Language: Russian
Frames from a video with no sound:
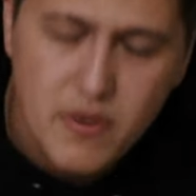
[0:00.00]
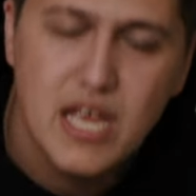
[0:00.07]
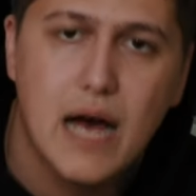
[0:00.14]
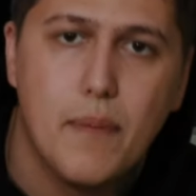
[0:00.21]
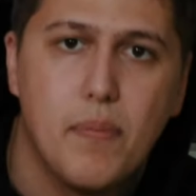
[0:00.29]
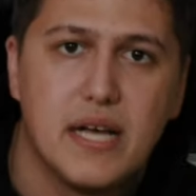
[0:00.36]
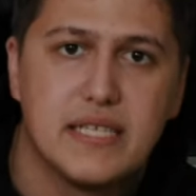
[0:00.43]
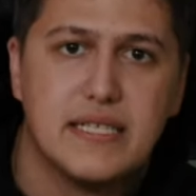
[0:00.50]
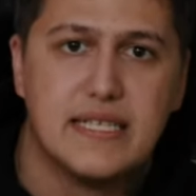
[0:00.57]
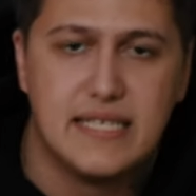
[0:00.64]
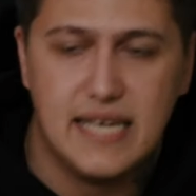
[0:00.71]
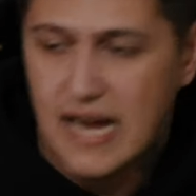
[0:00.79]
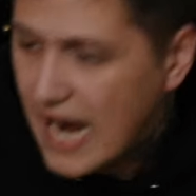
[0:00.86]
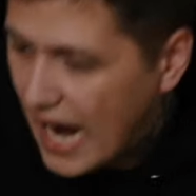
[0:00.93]
меня
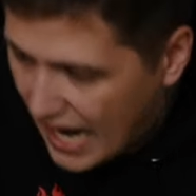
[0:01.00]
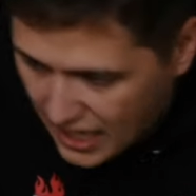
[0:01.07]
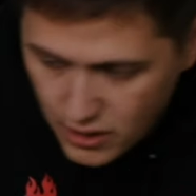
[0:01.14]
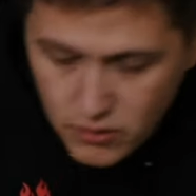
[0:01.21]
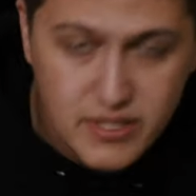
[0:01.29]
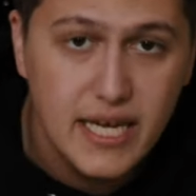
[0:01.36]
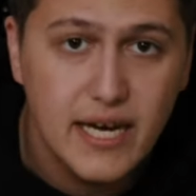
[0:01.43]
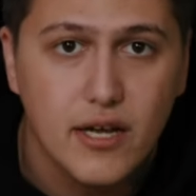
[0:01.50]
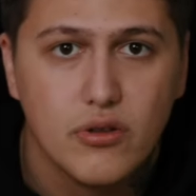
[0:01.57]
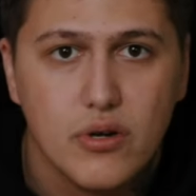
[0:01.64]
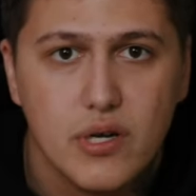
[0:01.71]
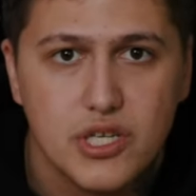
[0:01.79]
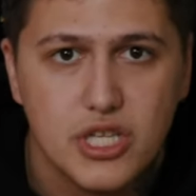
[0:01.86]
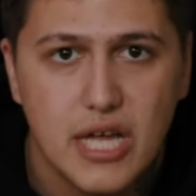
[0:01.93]
опасности, а людей,
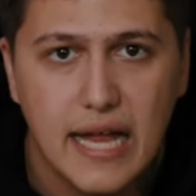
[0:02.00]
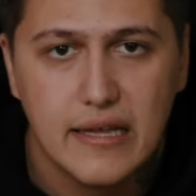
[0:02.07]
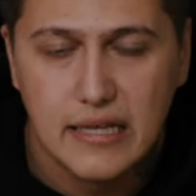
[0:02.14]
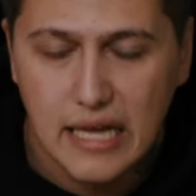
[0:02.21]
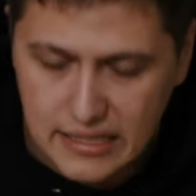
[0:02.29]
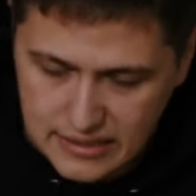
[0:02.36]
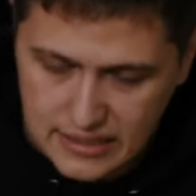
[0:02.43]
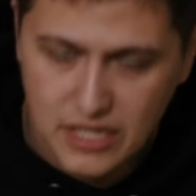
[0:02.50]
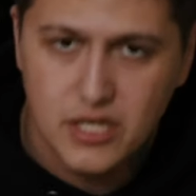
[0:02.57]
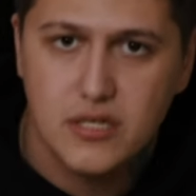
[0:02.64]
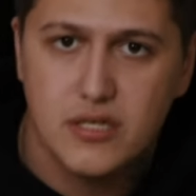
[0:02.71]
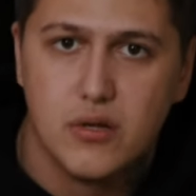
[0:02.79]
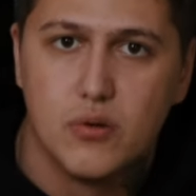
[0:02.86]
которые ждали нас, наших